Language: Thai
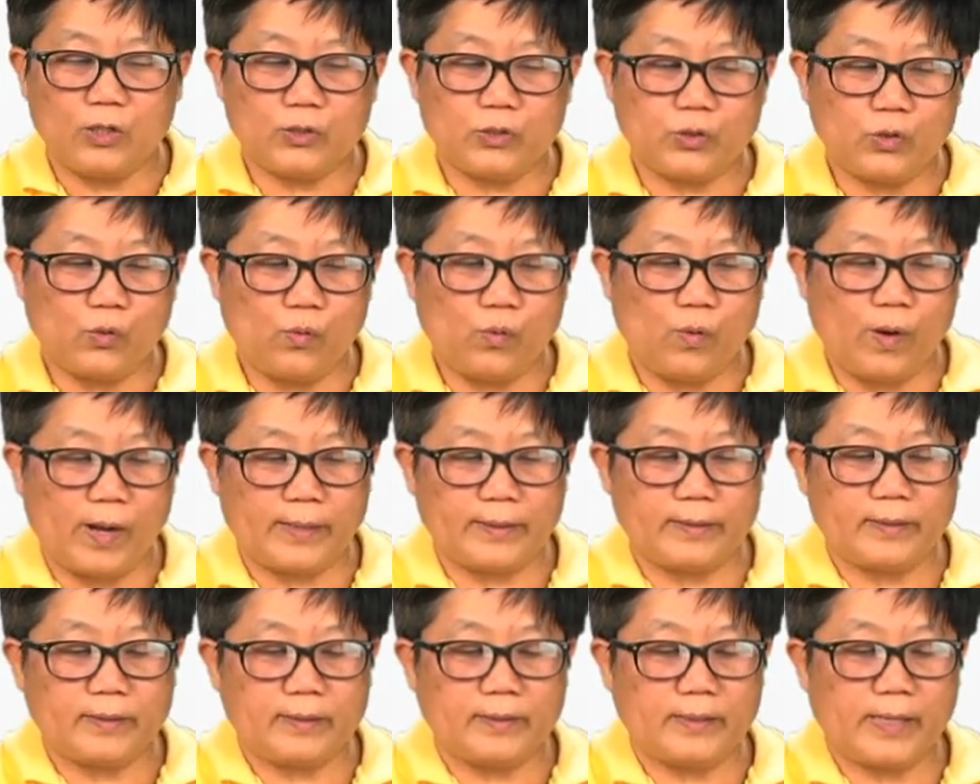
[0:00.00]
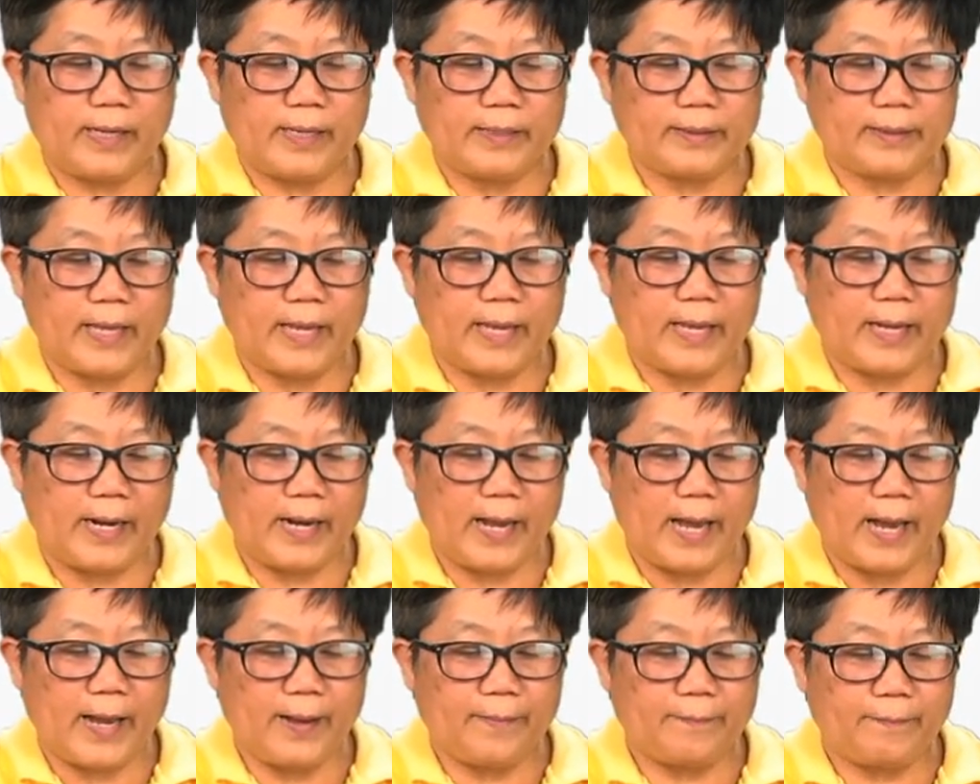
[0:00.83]
ส่วนในแต่
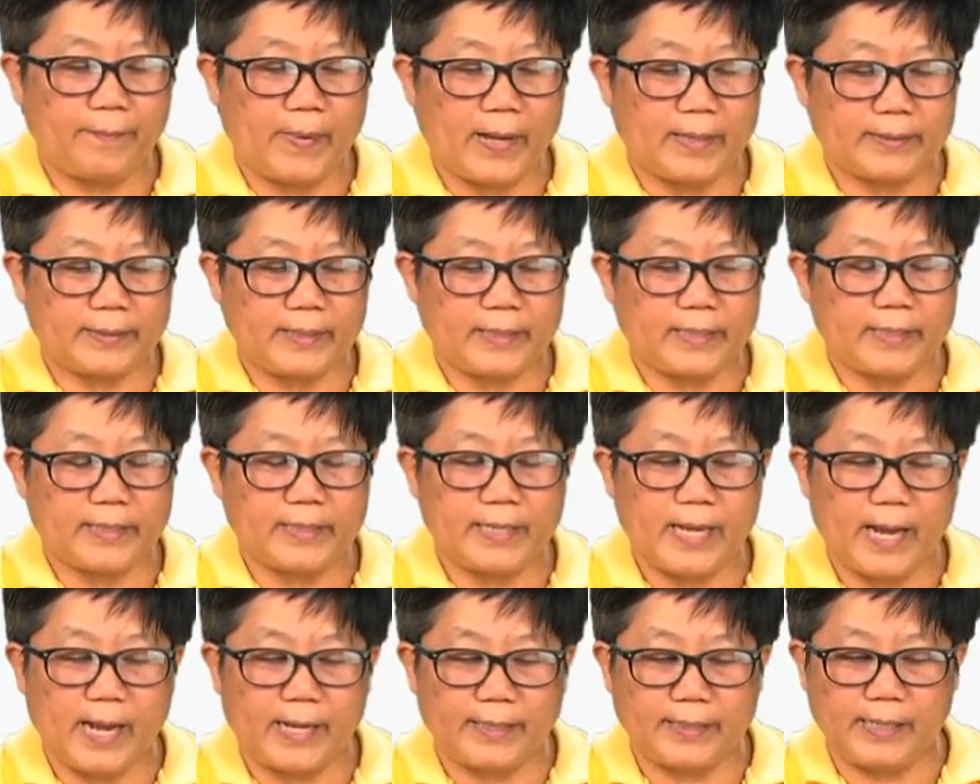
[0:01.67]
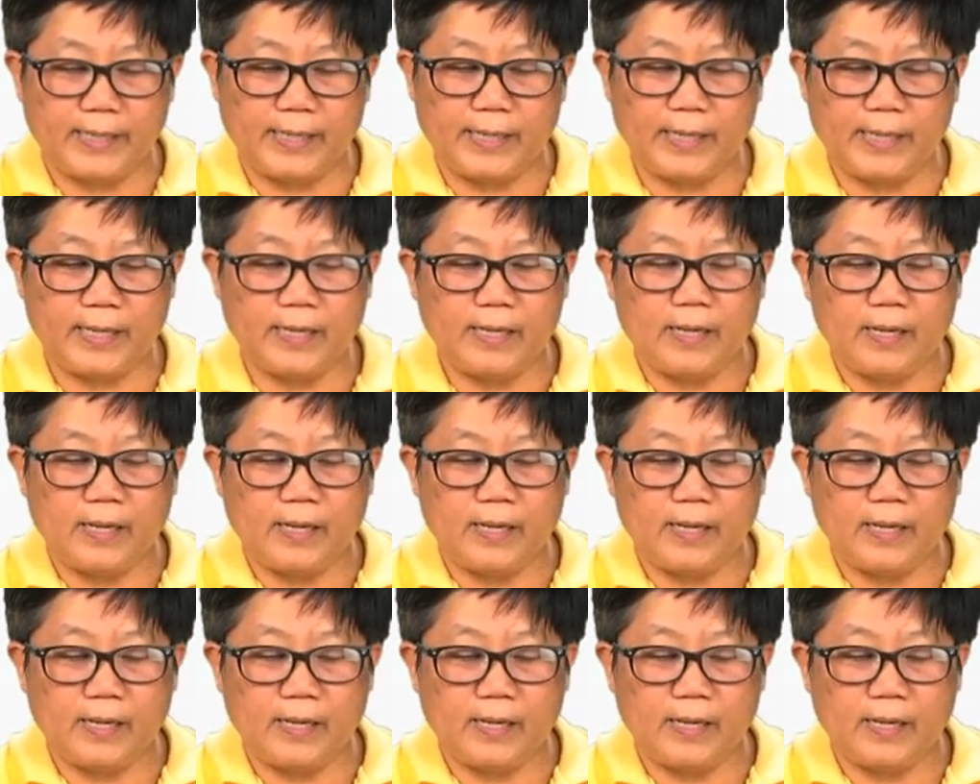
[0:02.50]
ละปฏิกิริยานี้